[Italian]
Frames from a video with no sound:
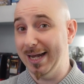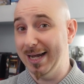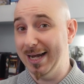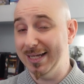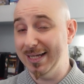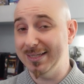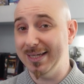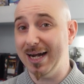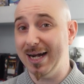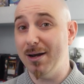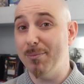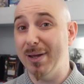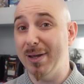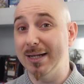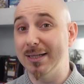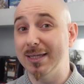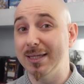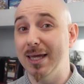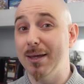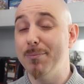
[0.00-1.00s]

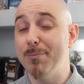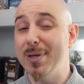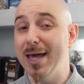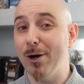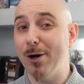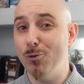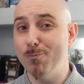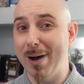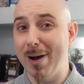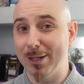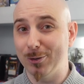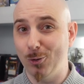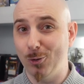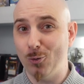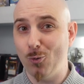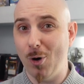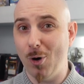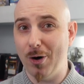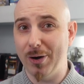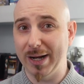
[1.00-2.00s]
letteralmente mi ha rubato il
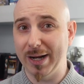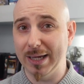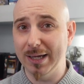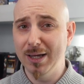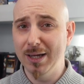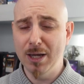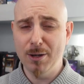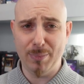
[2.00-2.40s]
cuore,